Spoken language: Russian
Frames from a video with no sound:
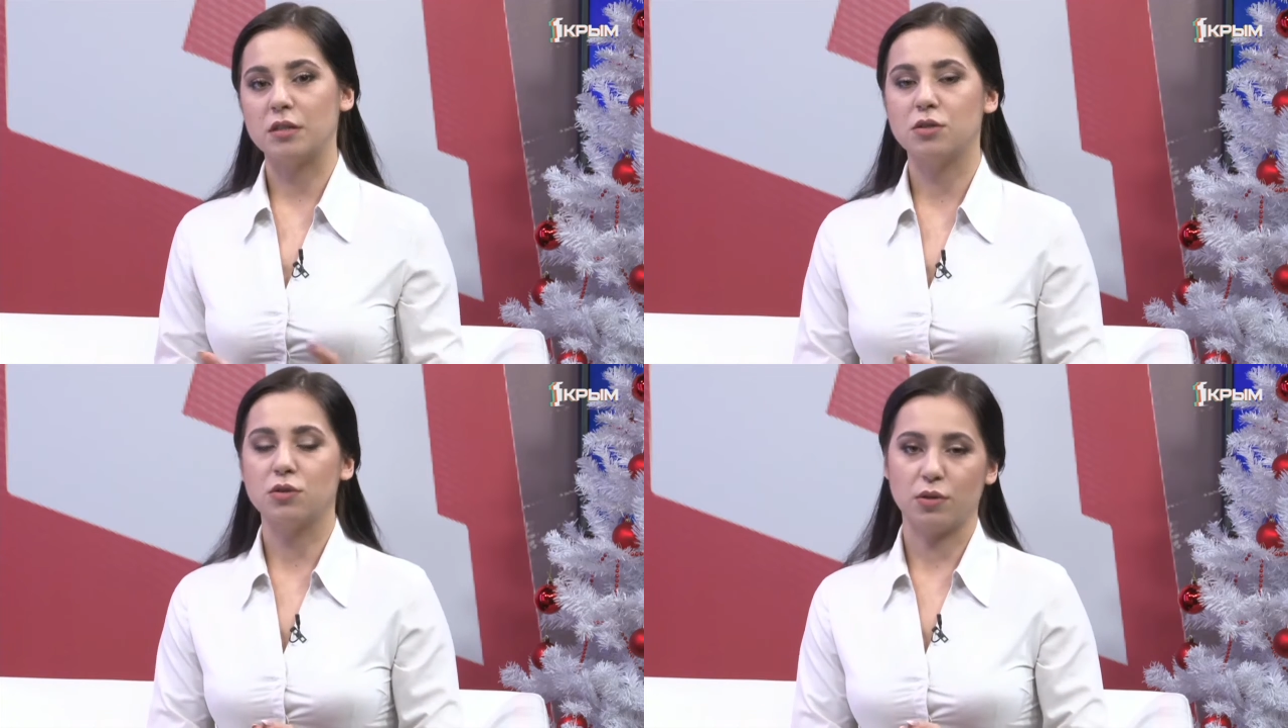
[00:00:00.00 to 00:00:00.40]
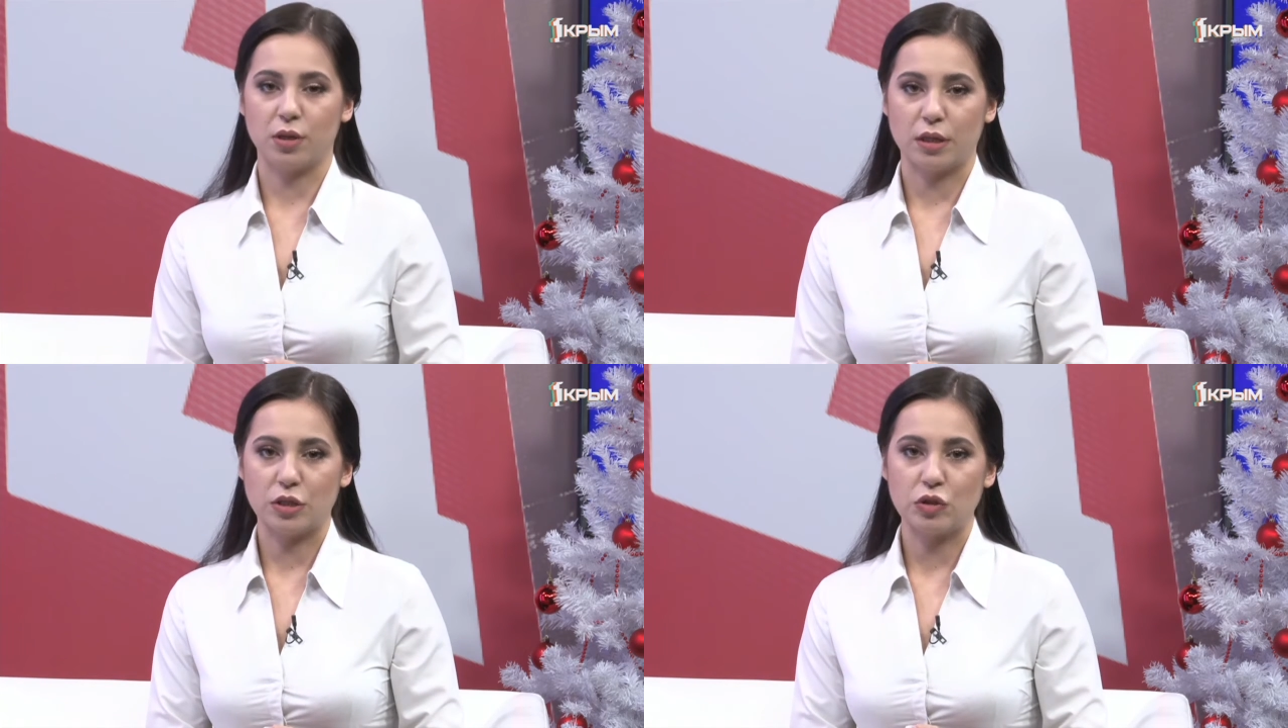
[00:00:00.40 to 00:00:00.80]

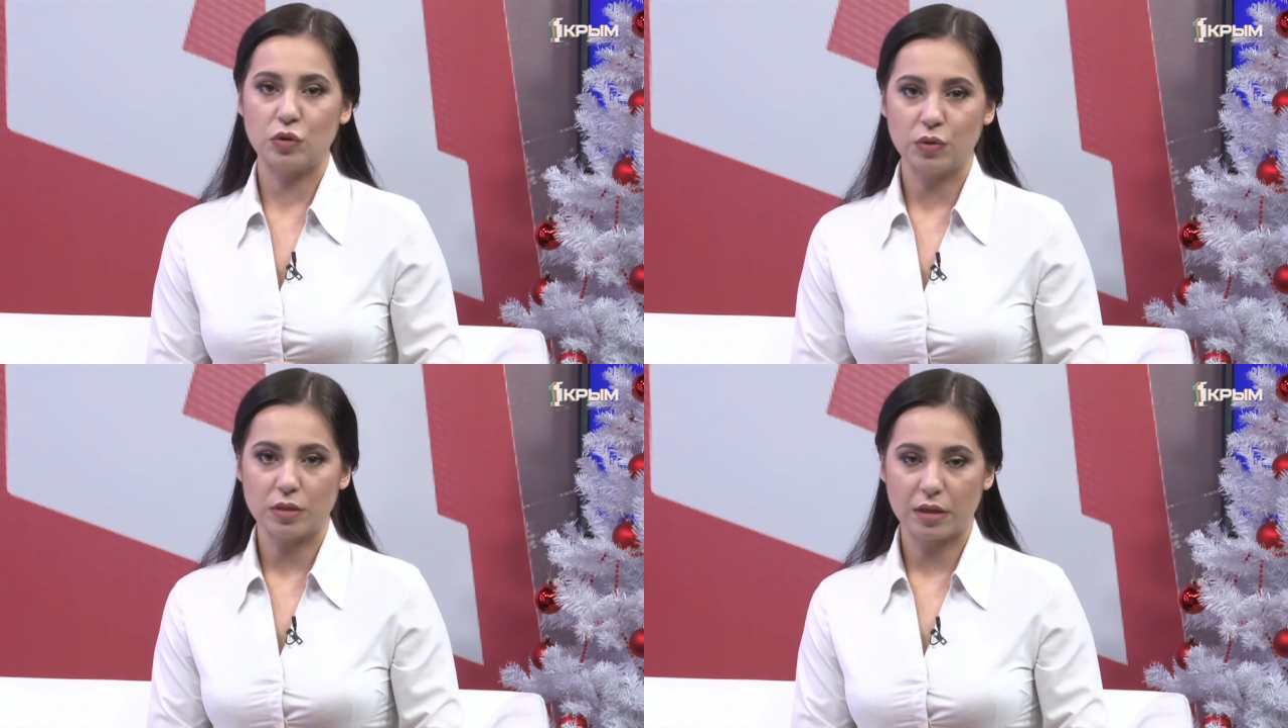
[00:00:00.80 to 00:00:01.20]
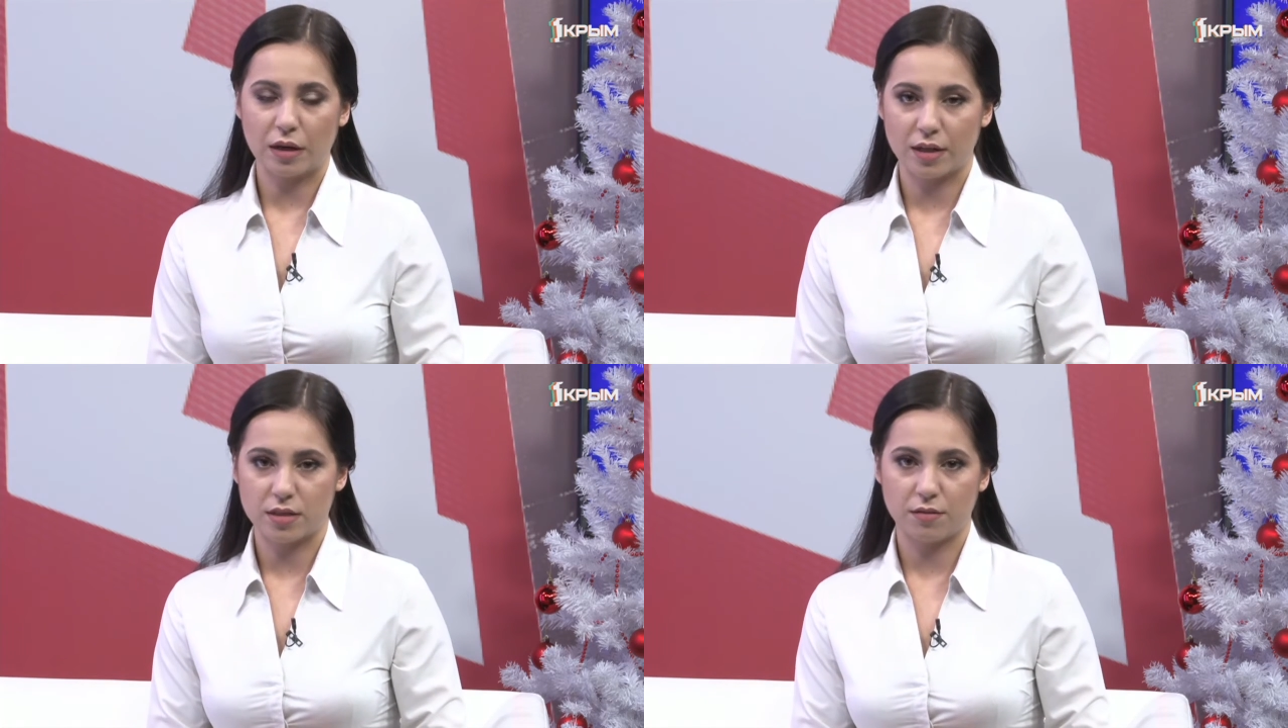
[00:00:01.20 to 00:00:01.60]
история «Снос
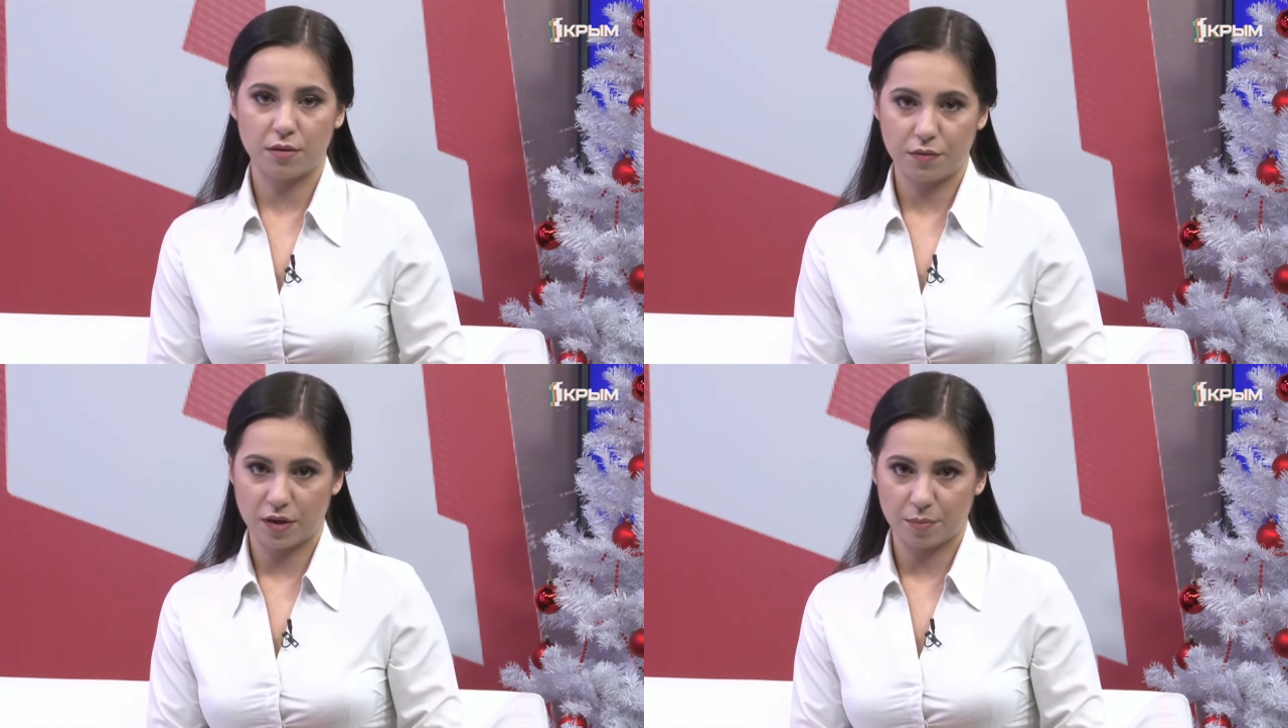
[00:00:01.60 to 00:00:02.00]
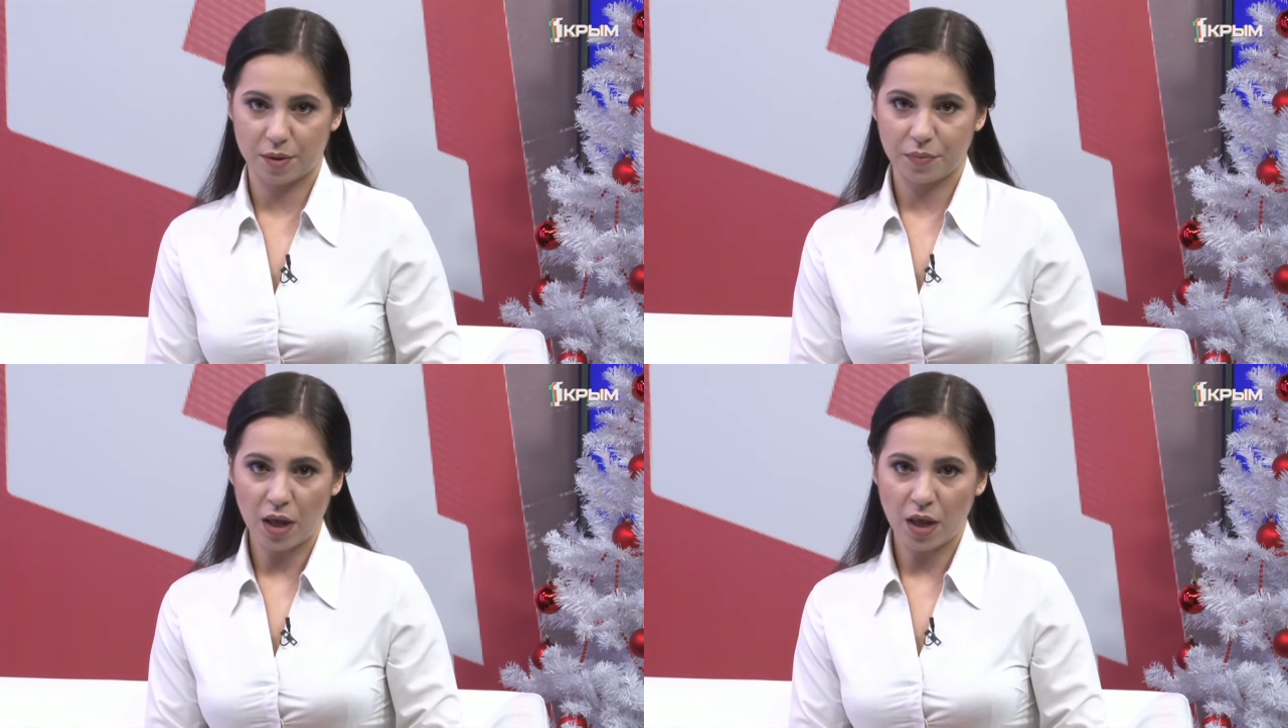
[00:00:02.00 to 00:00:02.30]
крокодиловой фермы».